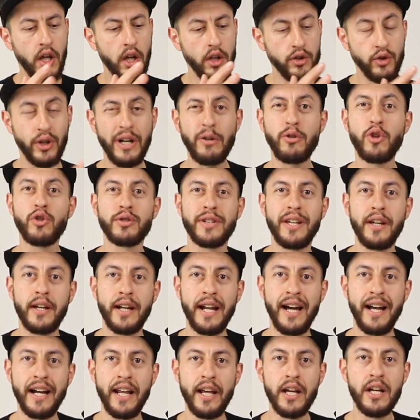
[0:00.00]
non è uno
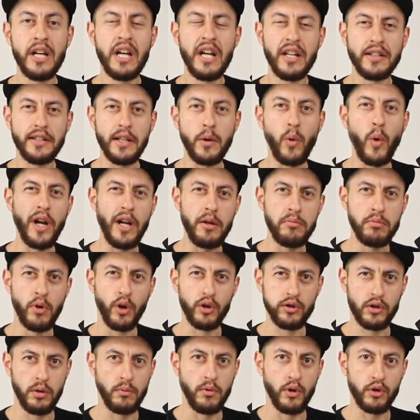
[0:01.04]
schienale di quelli
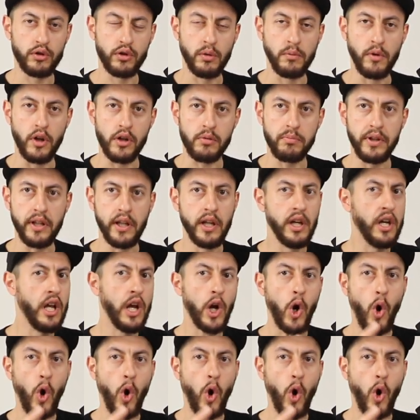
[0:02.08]
molto molto morbidi,